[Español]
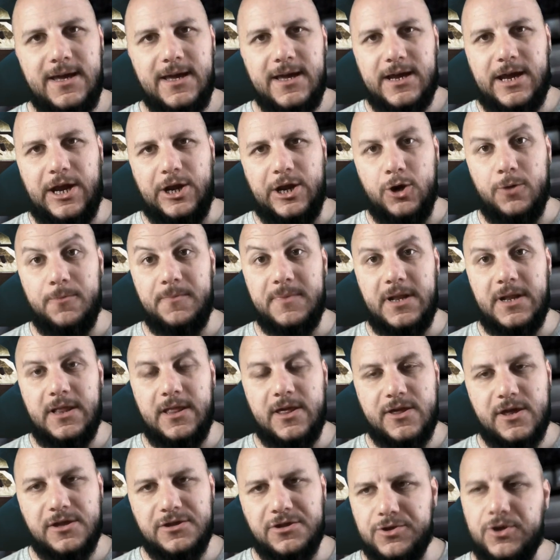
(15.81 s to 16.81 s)
que el de
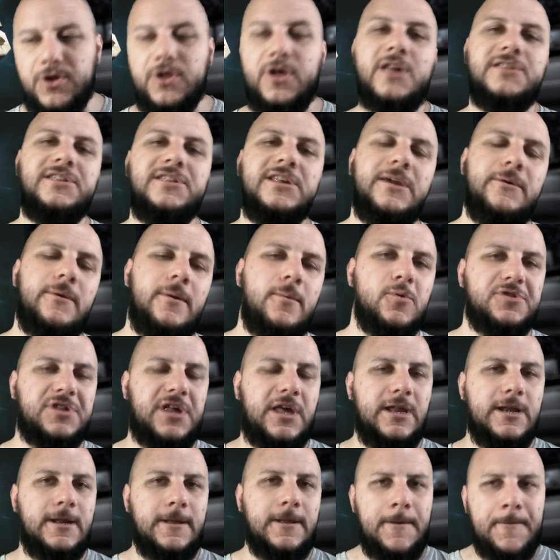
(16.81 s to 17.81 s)
Jason todo. Así que vamos a
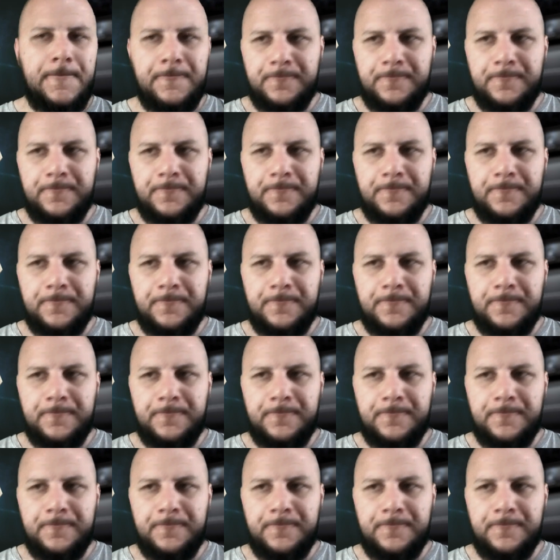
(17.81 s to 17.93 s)
ir.